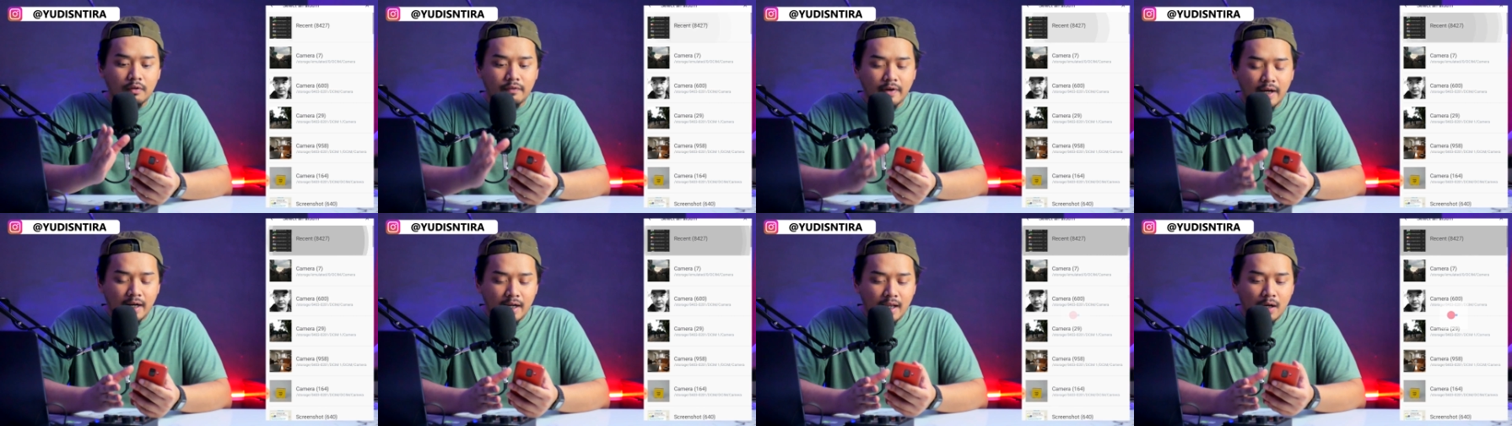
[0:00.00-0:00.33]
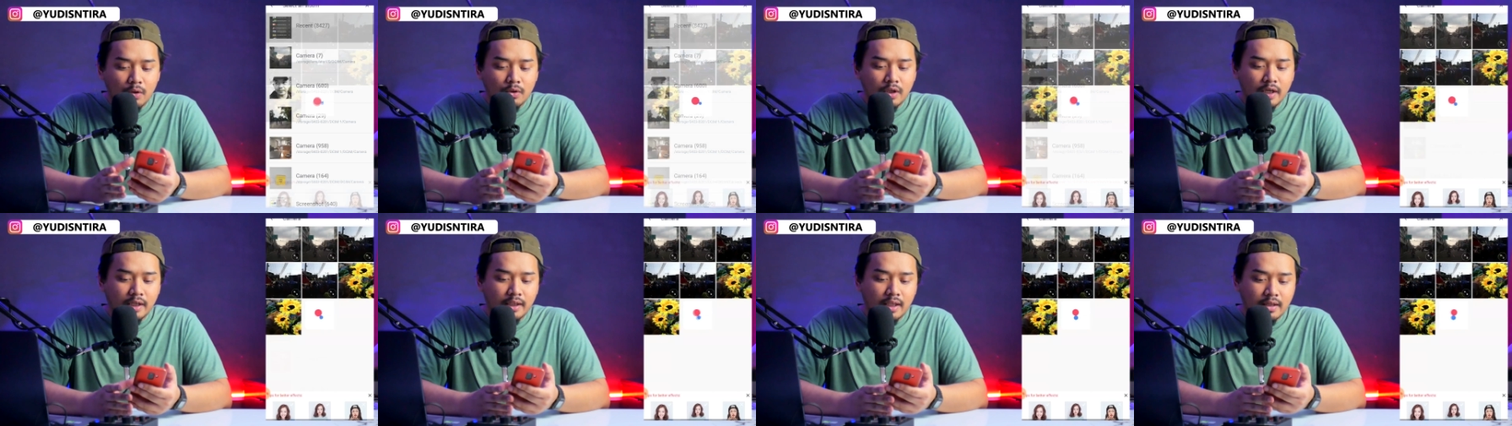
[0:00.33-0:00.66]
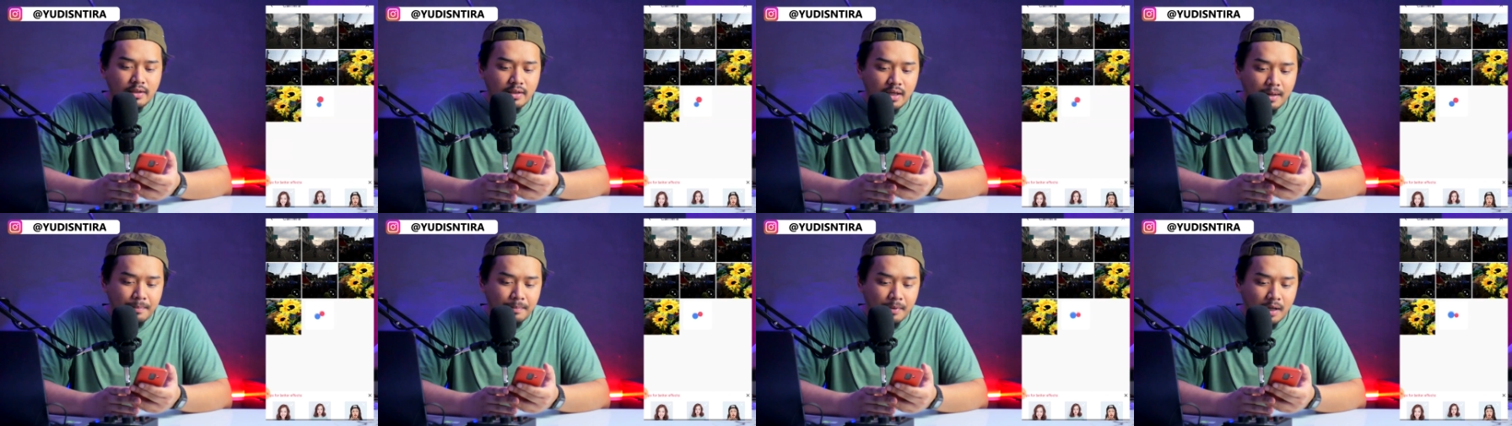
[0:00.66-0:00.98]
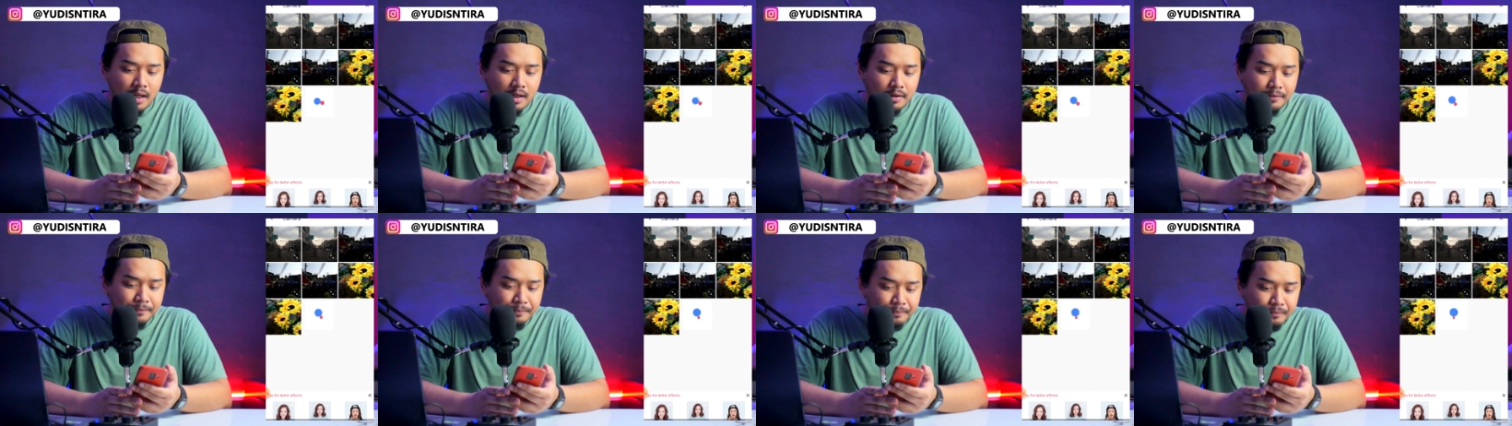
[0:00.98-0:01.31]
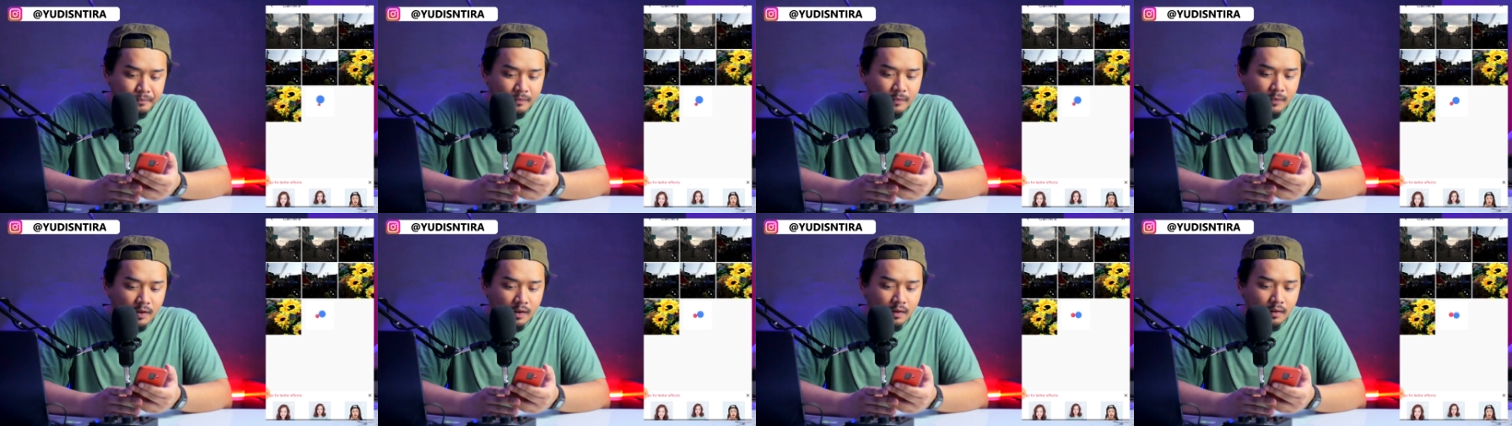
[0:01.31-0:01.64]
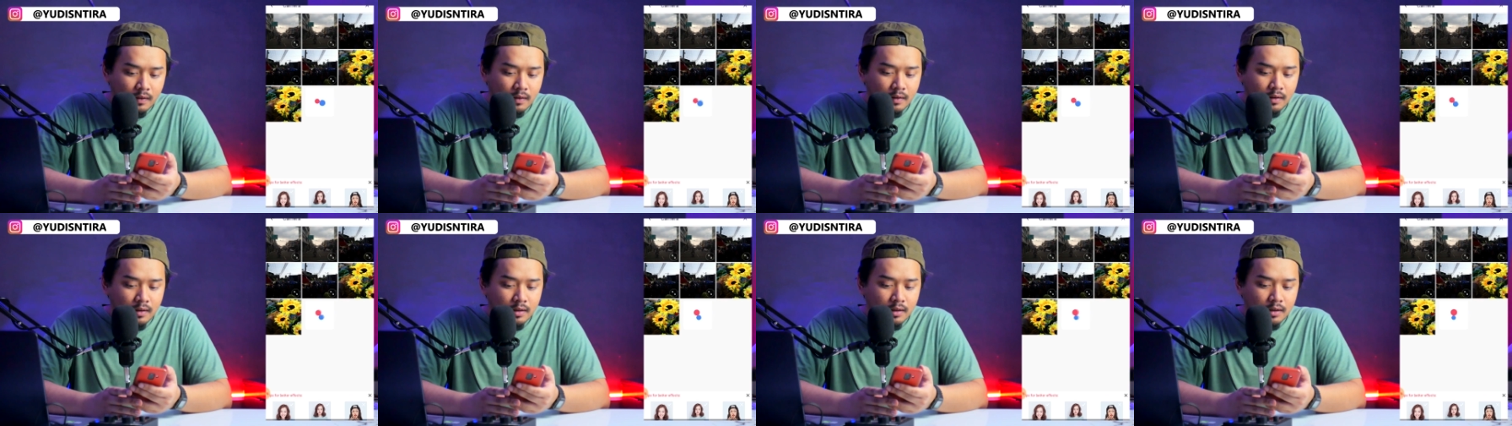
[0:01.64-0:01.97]
file yang udah kita siapkan.
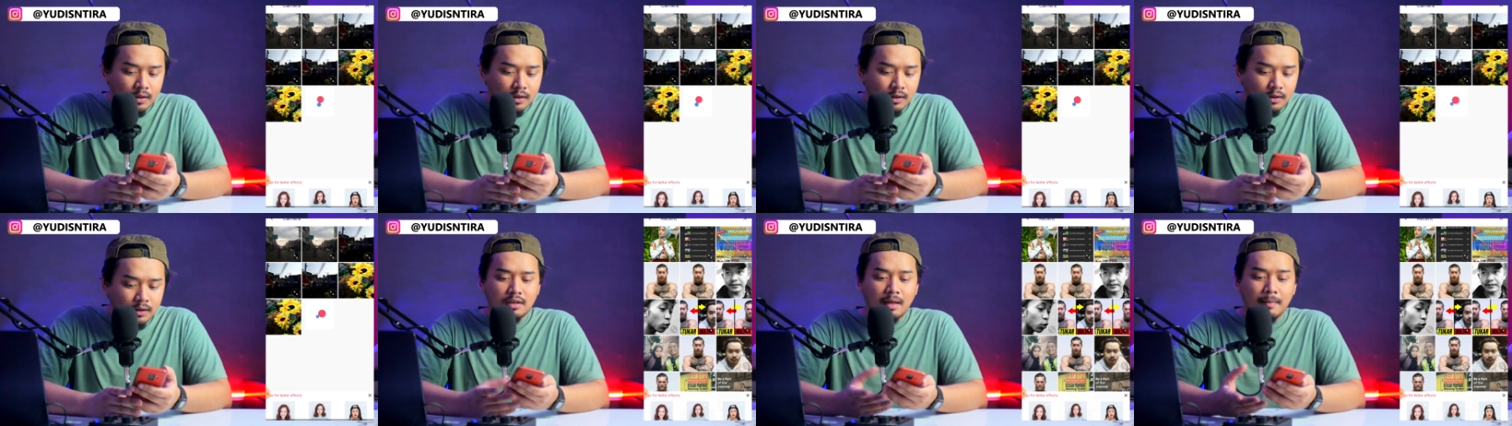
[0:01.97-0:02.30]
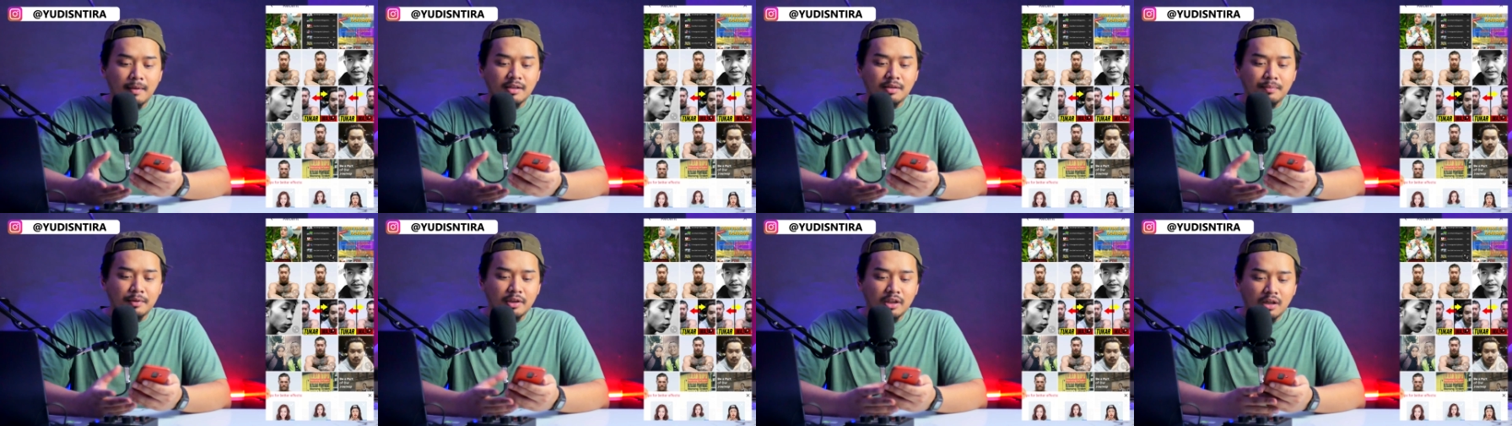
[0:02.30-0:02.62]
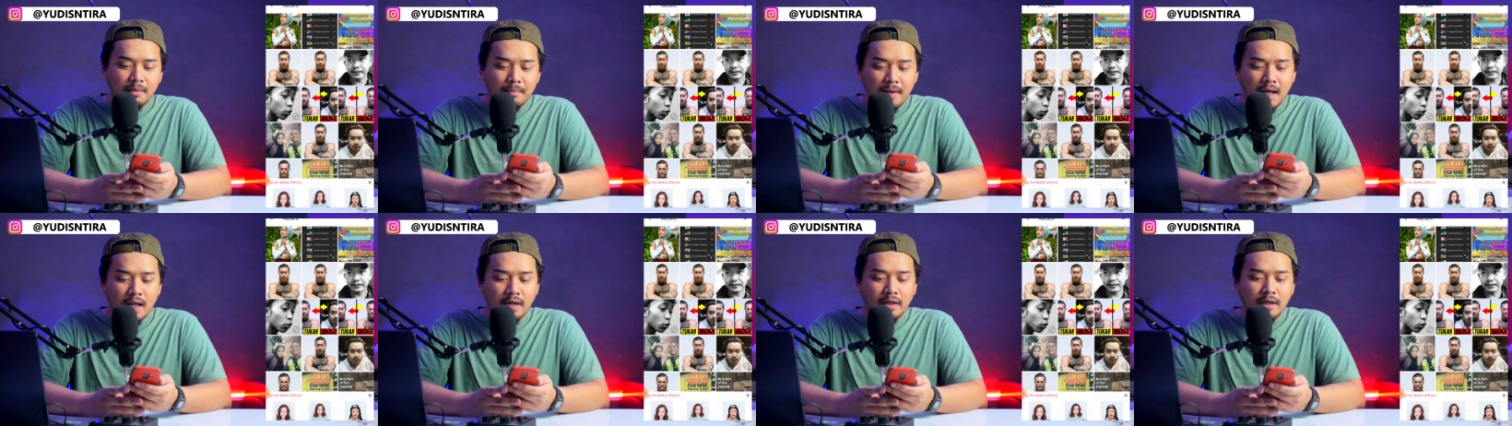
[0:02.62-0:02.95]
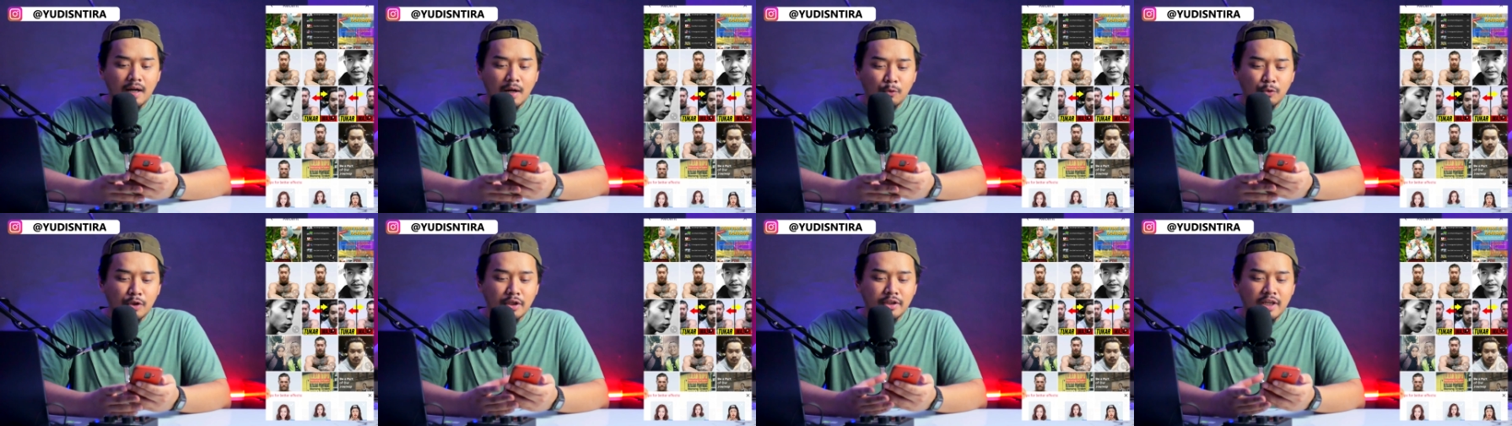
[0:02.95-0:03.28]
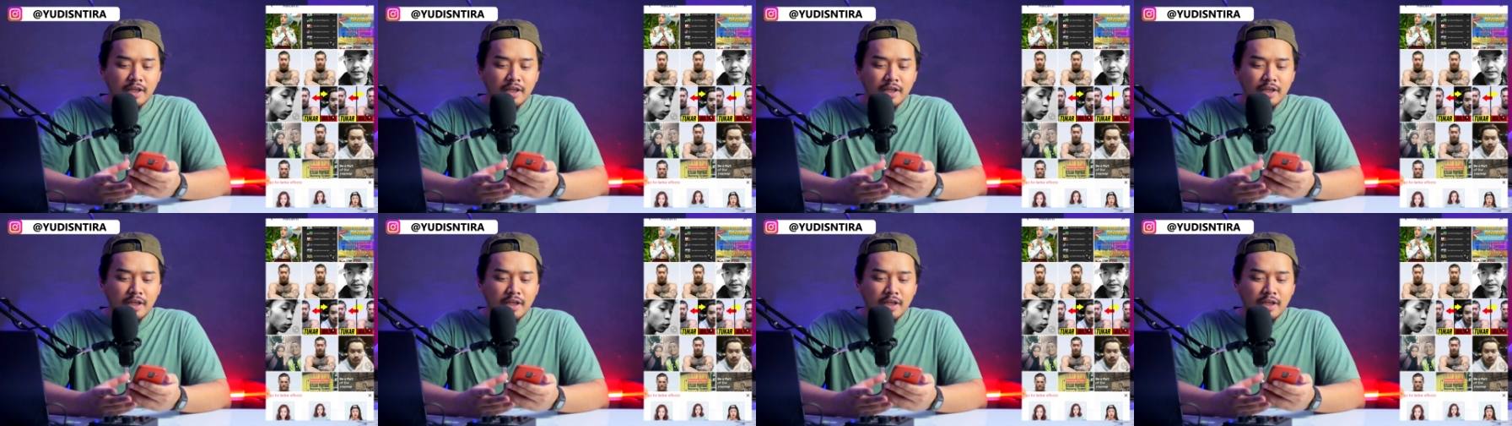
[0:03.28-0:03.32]
Sama seperti kemarin aku